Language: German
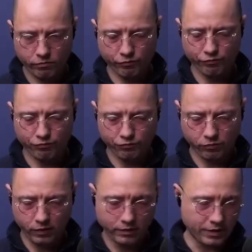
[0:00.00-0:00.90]
Mhm.
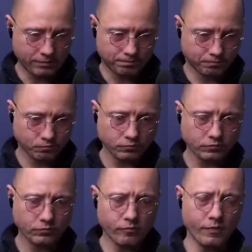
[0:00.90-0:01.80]
Ja,
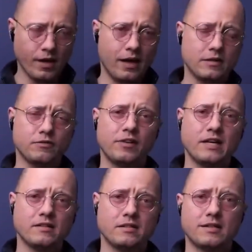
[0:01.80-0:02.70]
also
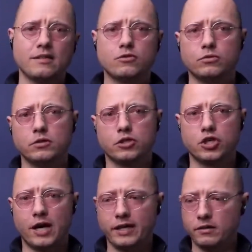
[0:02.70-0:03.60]
vielleicht ist da zu
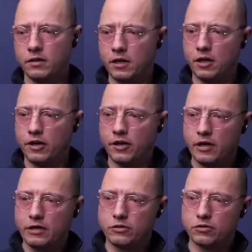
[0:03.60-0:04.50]
unterscheiden
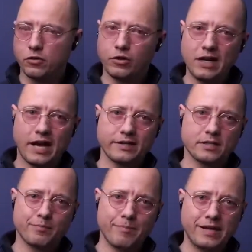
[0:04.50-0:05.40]
zur Rolle
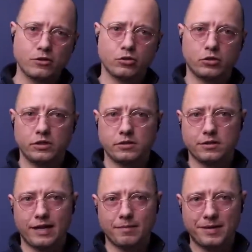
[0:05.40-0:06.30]
eines Mentors,
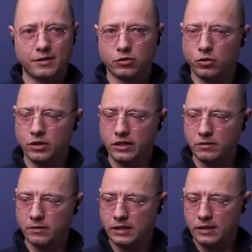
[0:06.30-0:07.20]
einer
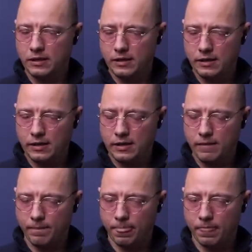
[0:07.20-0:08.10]
Mentorin.
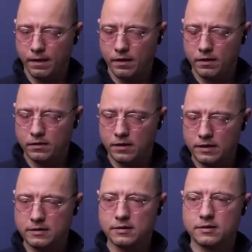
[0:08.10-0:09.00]
Ähm,
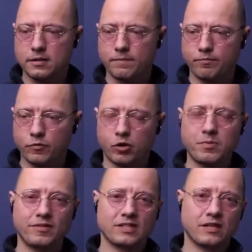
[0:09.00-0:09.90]
das ist
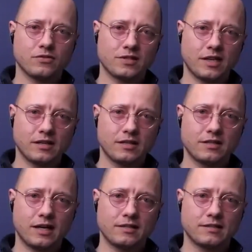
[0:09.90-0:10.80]
nochmal was ganz was anderes
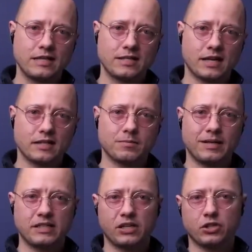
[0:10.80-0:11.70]
als, ich sage jetzt mal,
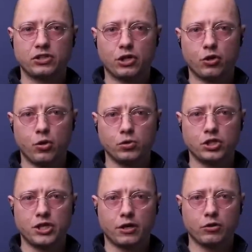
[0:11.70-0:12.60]
der, der
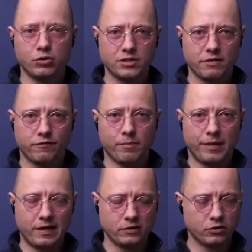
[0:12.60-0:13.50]
Coach, der Kurse
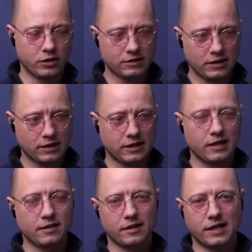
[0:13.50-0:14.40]
verballert. Und das hat der
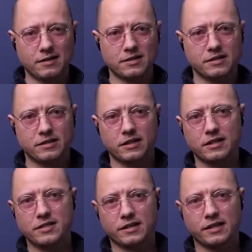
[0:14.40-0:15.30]
Kian ganz richtig
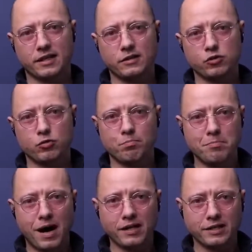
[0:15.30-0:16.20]
gesagt, da geht es um
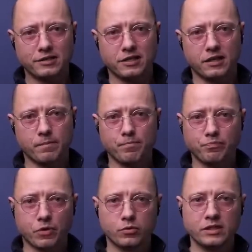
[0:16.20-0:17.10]
Marketing.
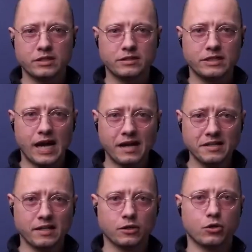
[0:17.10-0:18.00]
Und die
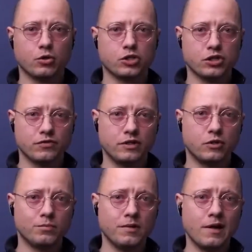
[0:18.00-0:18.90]
anderen Coaches
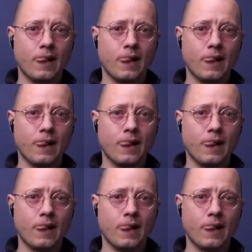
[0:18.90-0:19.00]
wiederum